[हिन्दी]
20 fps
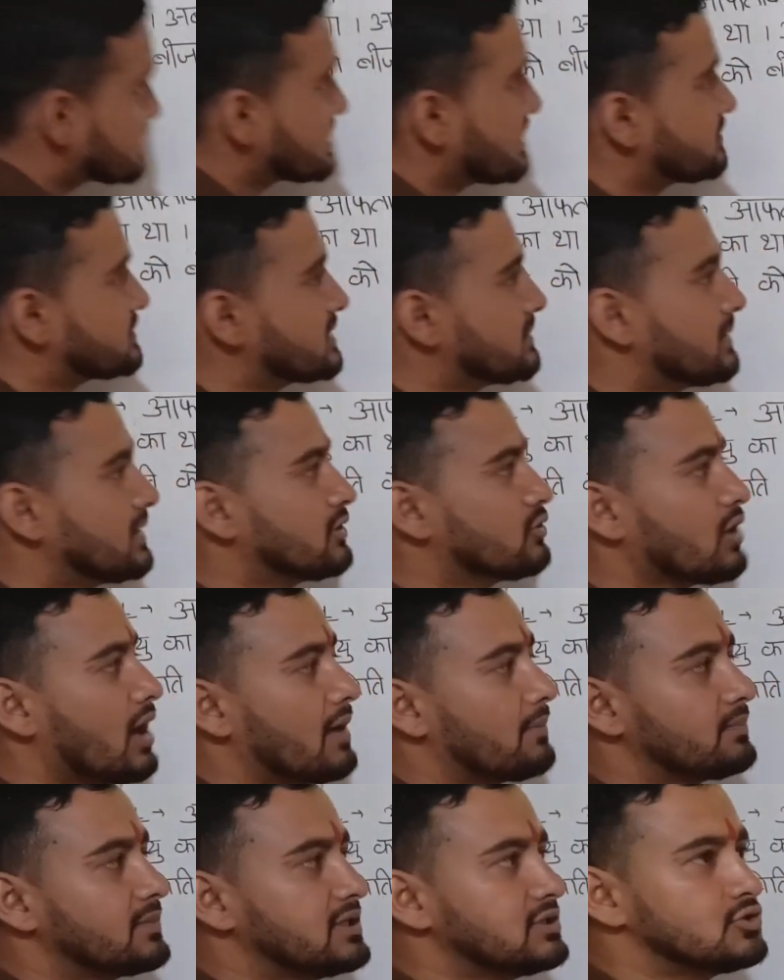सबसे पहले तो
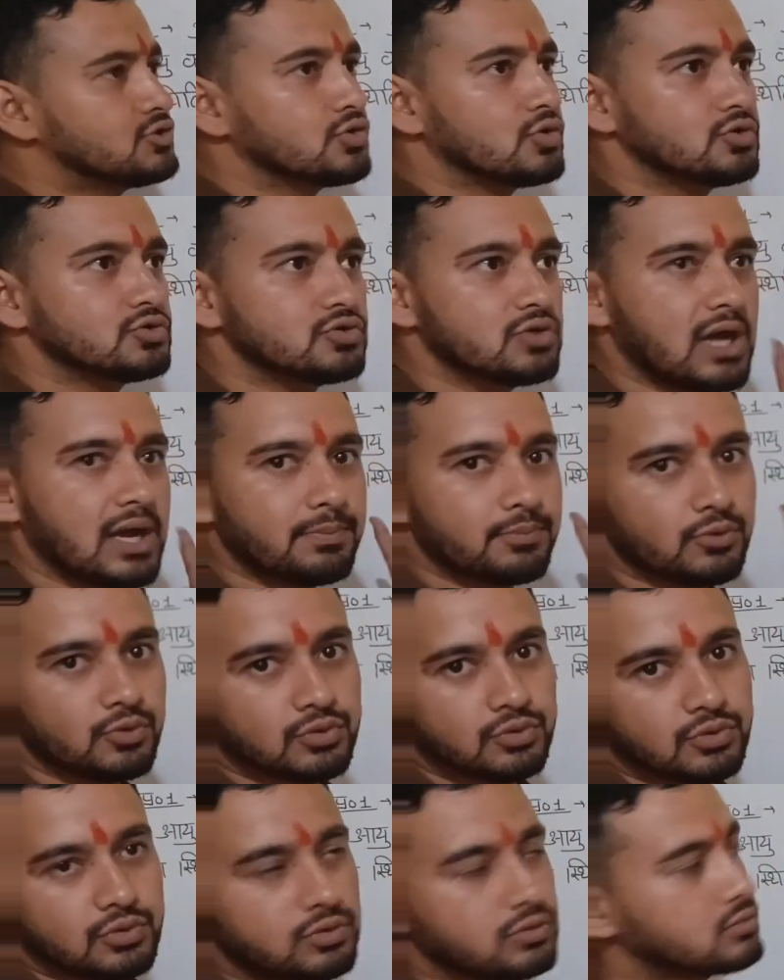आपने जो जो आपको
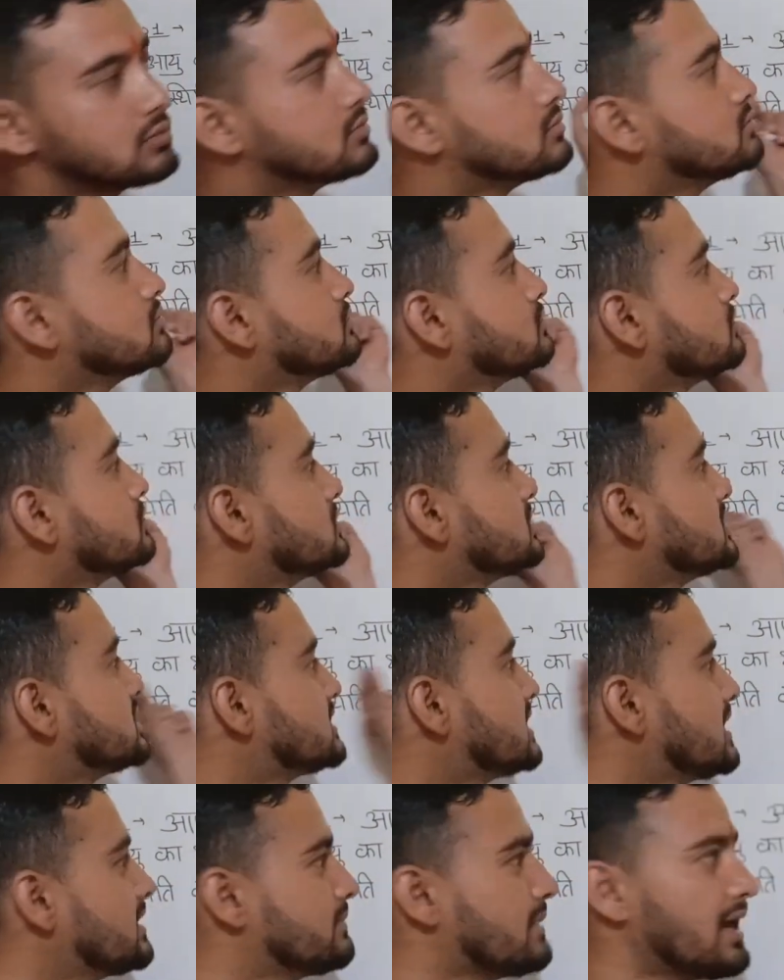
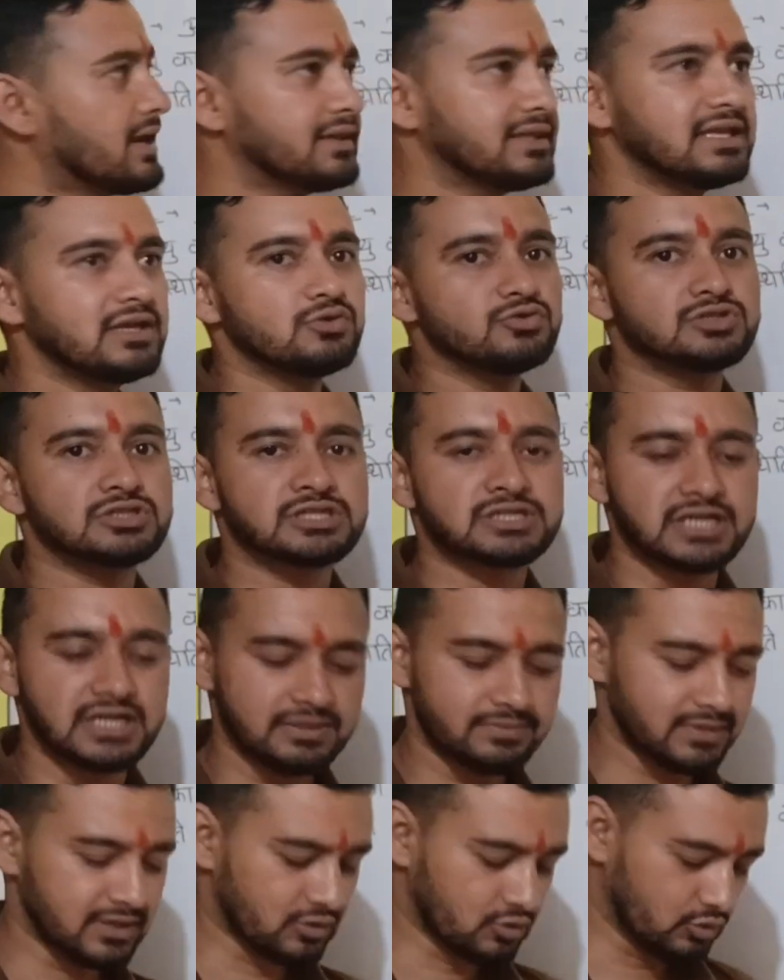स्टेटमेंट दिए उस
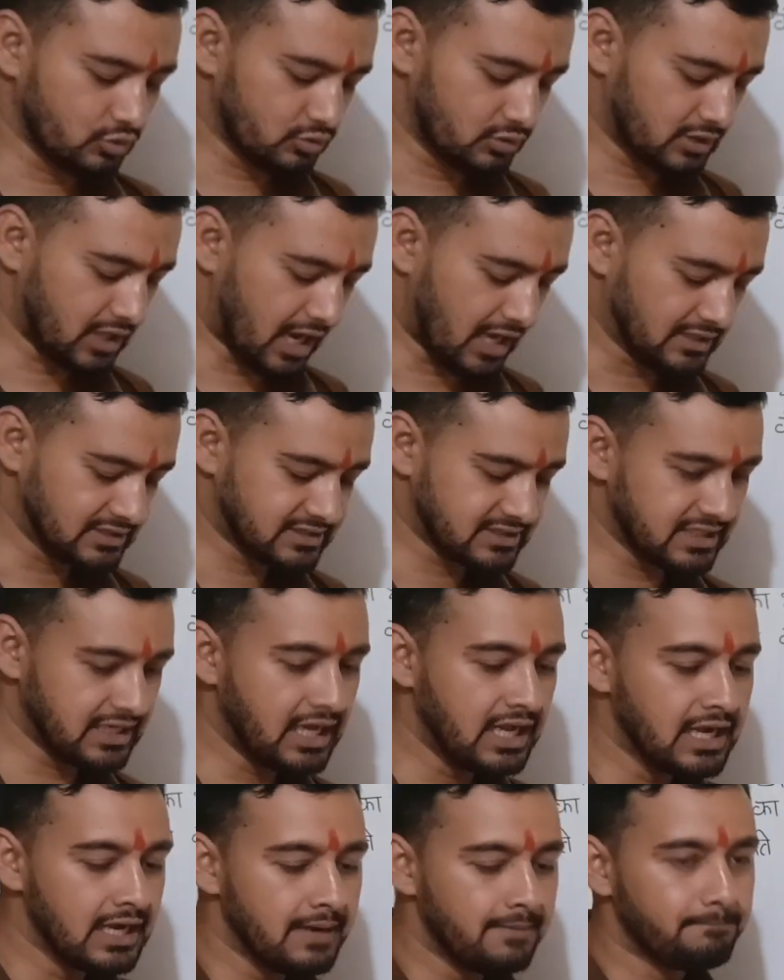स्टेटमेंट को ध्यान से
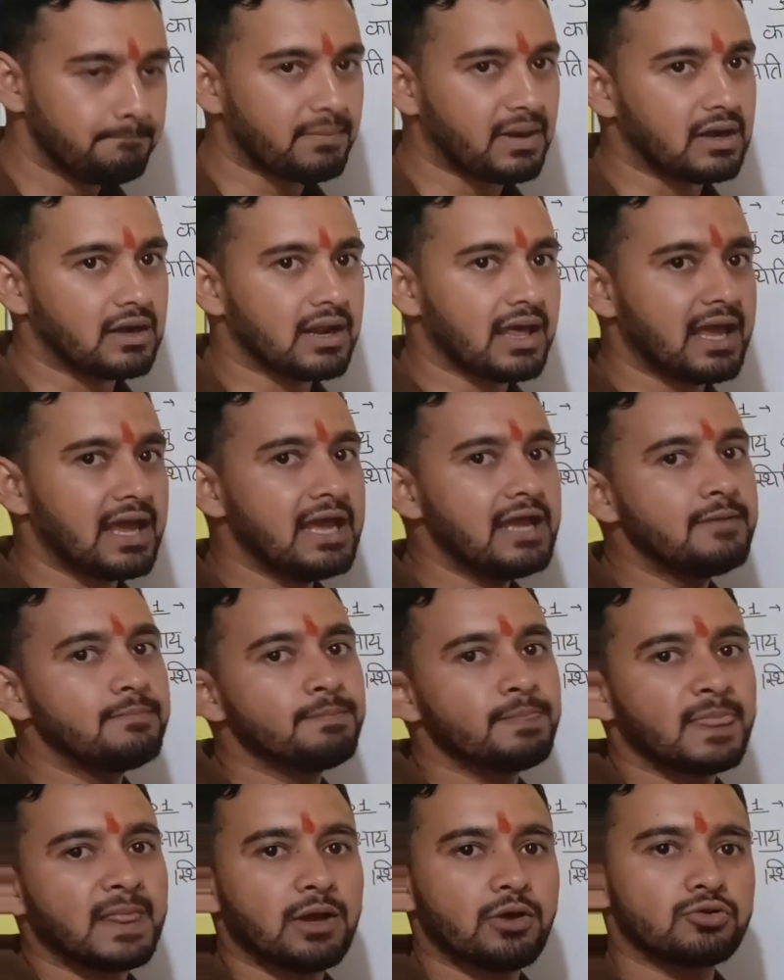पढ़ना है
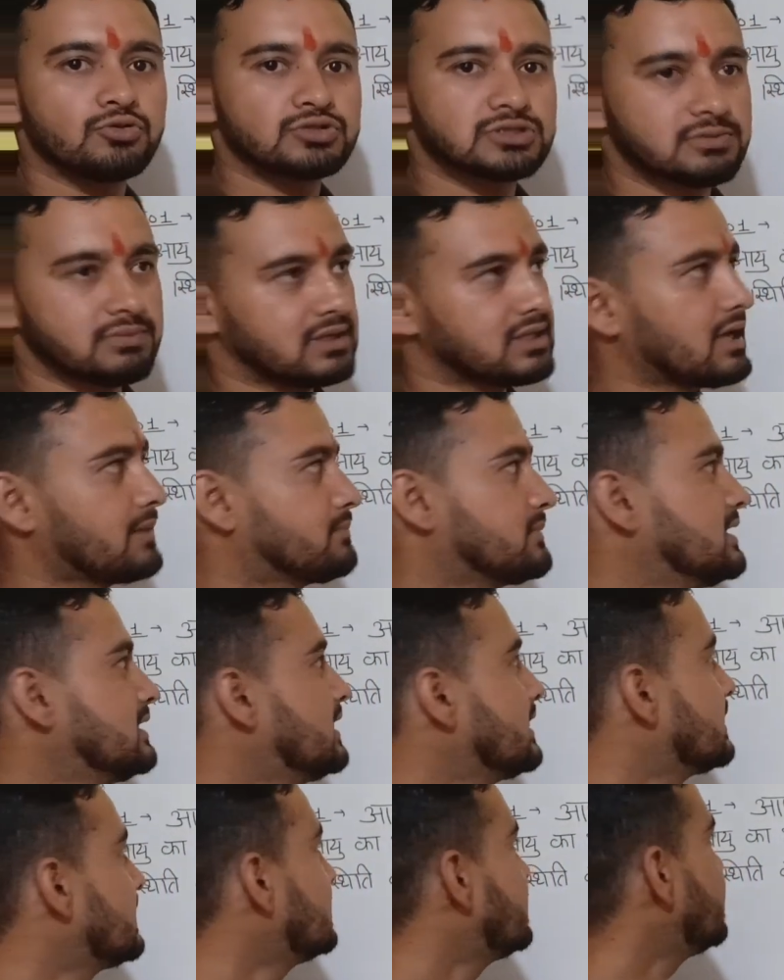और उसके बाद आपने
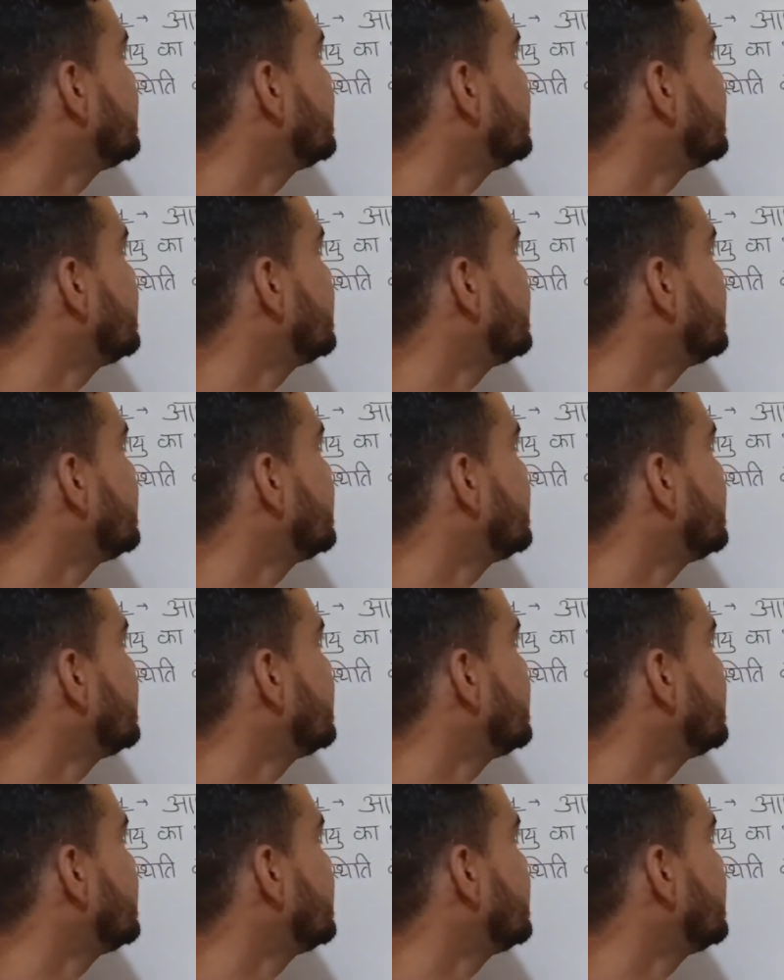देखना